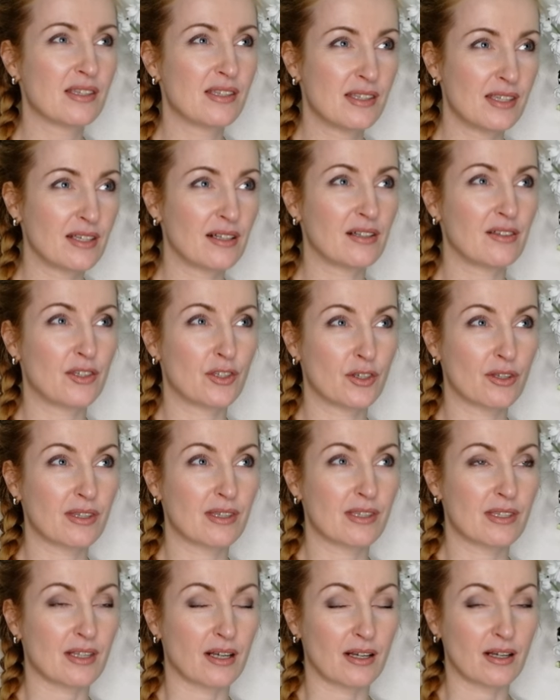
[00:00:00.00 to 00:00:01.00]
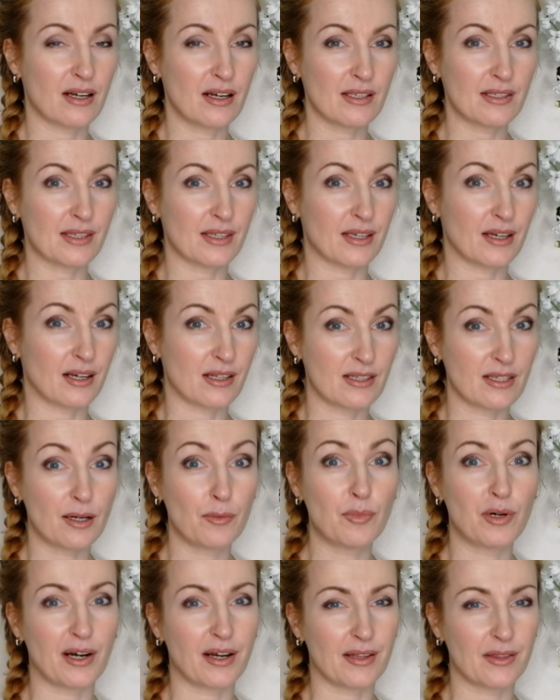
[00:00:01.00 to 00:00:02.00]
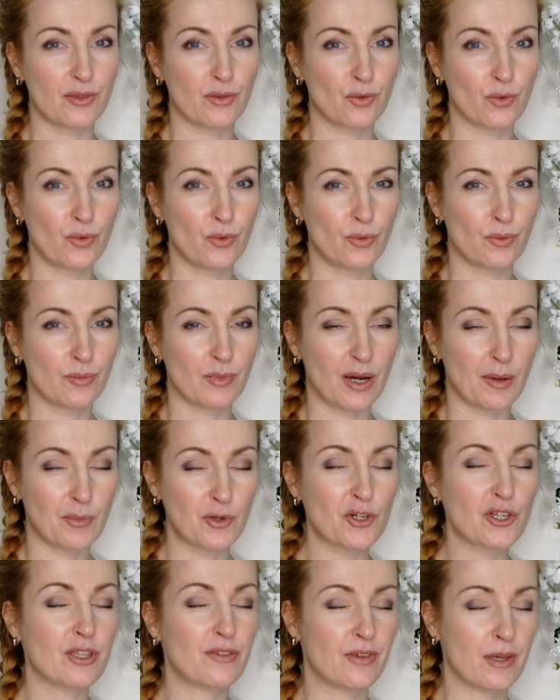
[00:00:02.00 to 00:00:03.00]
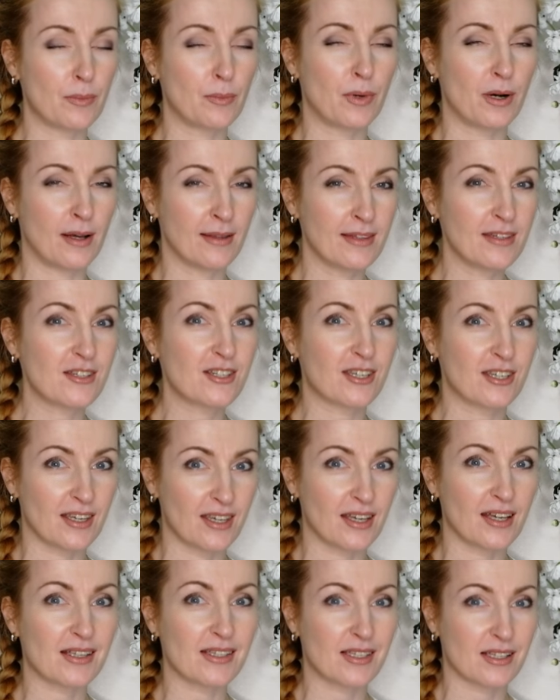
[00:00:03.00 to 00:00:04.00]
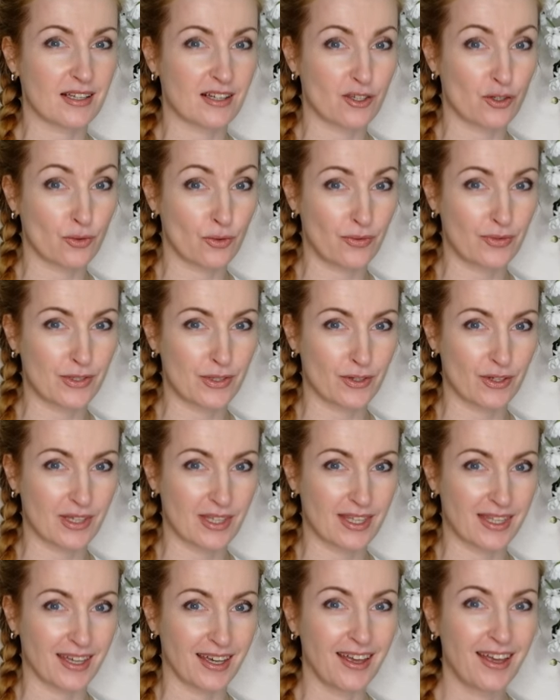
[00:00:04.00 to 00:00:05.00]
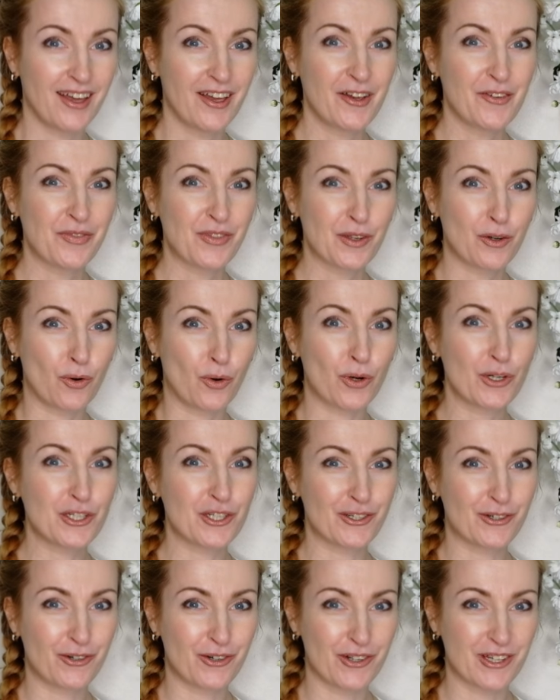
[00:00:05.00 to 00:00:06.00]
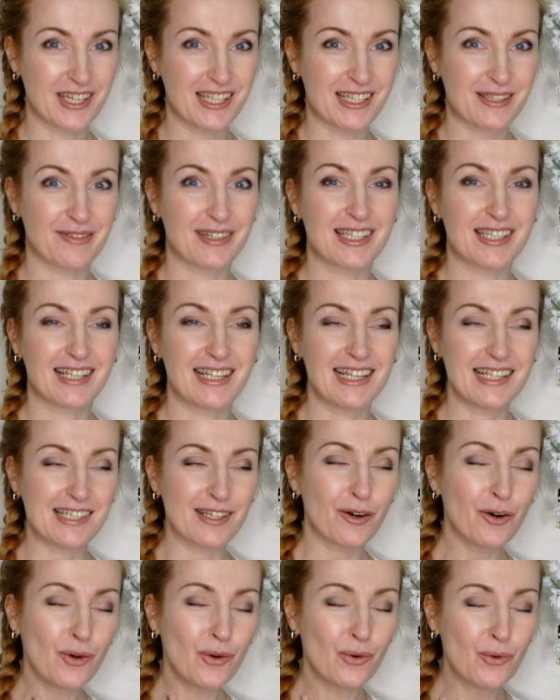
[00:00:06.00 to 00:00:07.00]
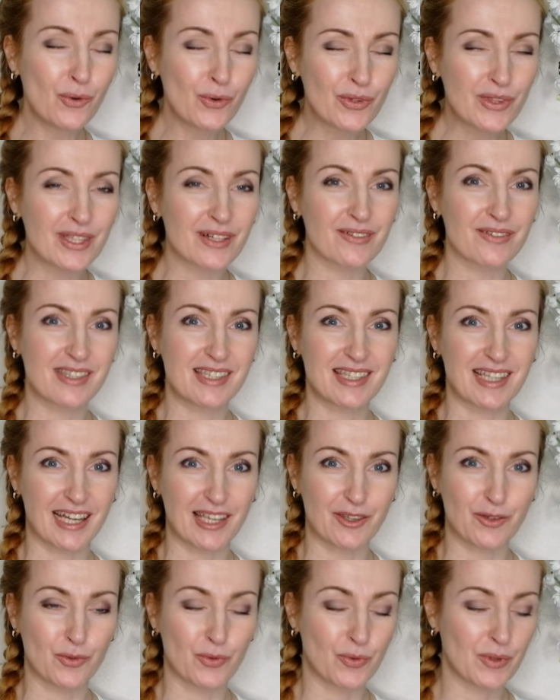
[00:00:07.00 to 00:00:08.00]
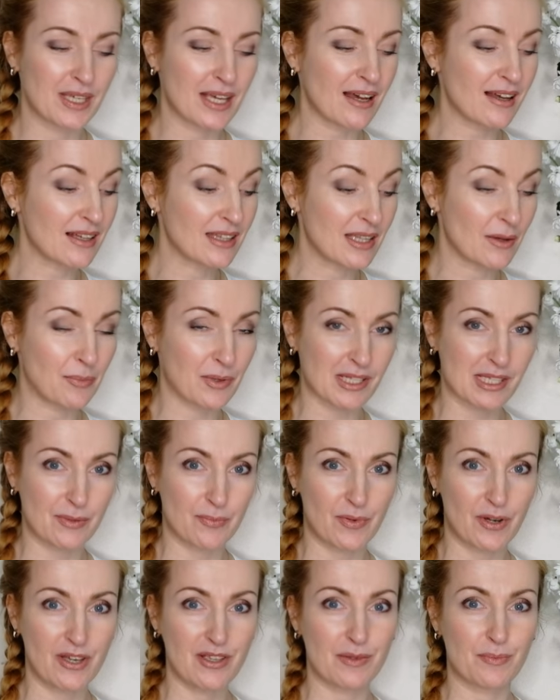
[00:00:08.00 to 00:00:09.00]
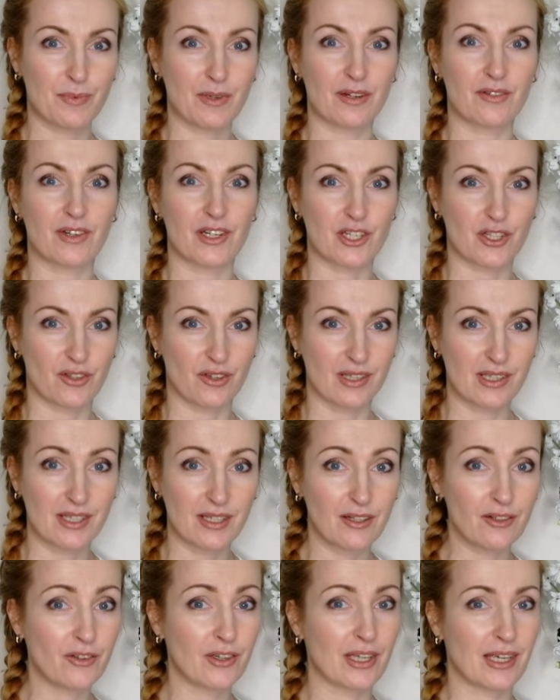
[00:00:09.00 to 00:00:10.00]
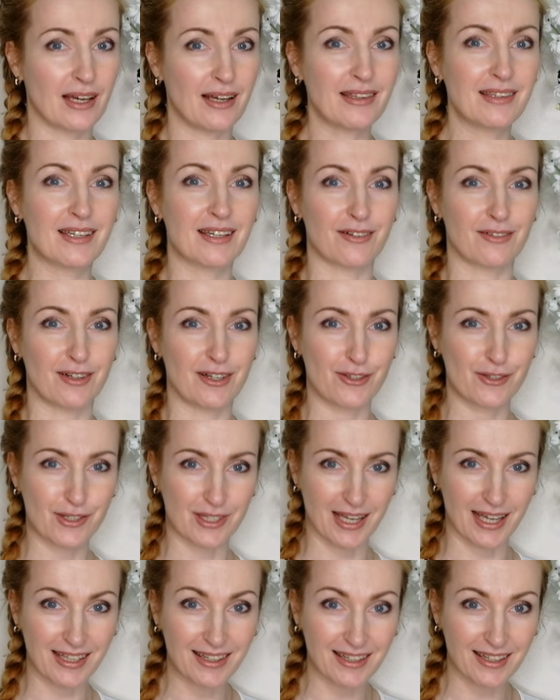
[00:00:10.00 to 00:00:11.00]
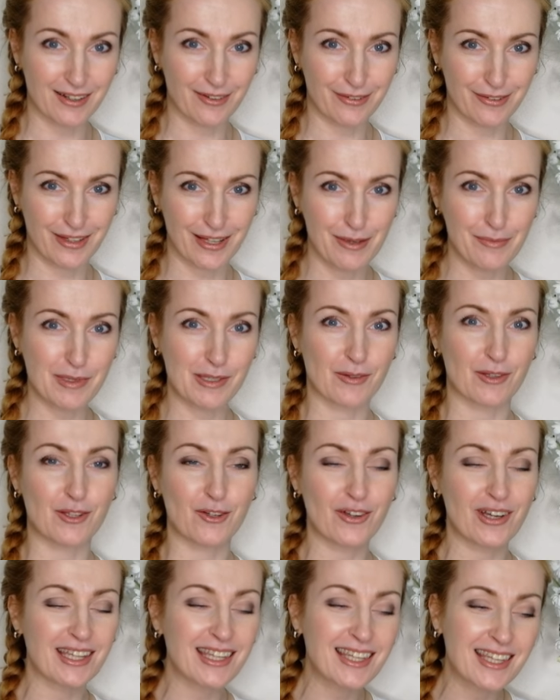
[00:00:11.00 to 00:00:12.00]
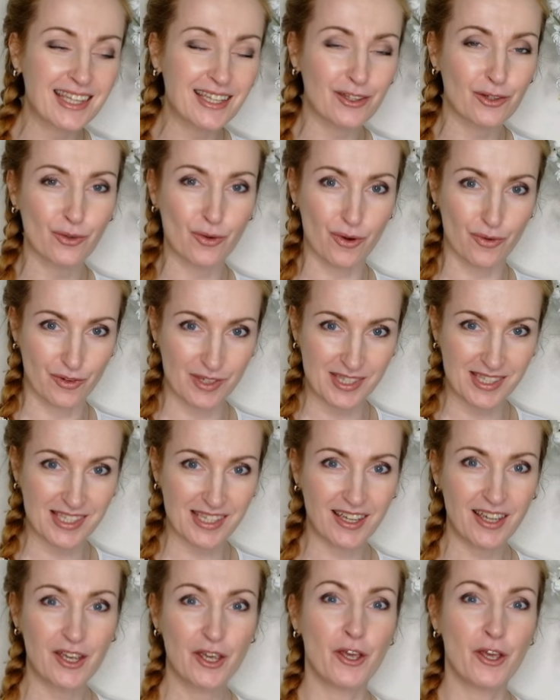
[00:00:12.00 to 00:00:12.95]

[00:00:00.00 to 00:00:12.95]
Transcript: сделать все-таки заказ и хотя бы одну а может две баночки я закажу все-таки очень хочется представляете утром встаю. я когда просыпаюсь первое что я делаю я открываю сайт oriflame смотрю какие новости